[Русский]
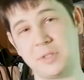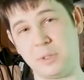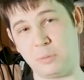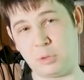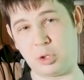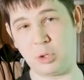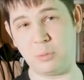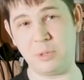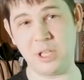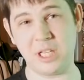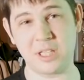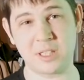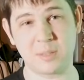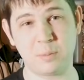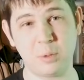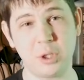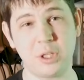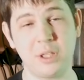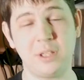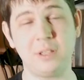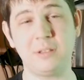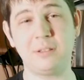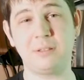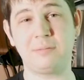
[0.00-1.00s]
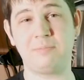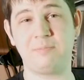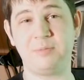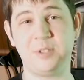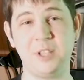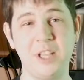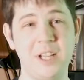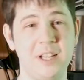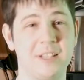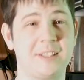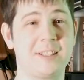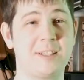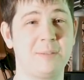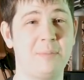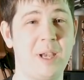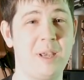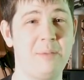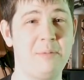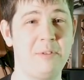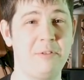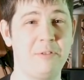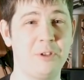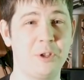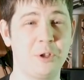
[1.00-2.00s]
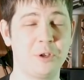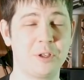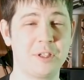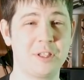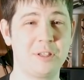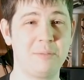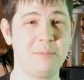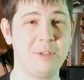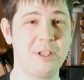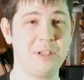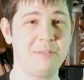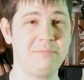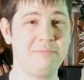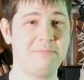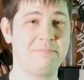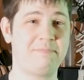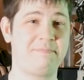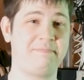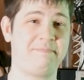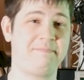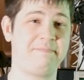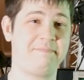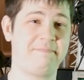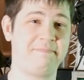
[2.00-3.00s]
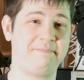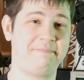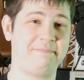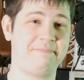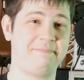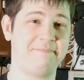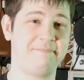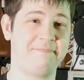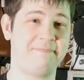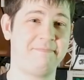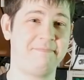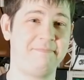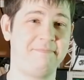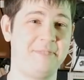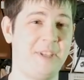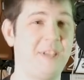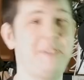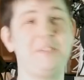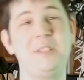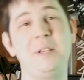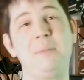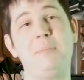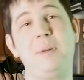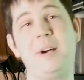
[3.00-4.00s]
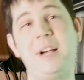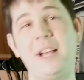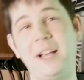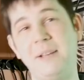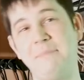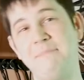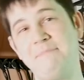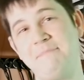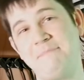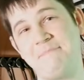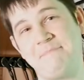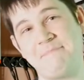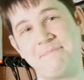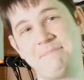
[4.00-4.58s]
всем, кто меня смотрит, делится моими видосами. И всем пока!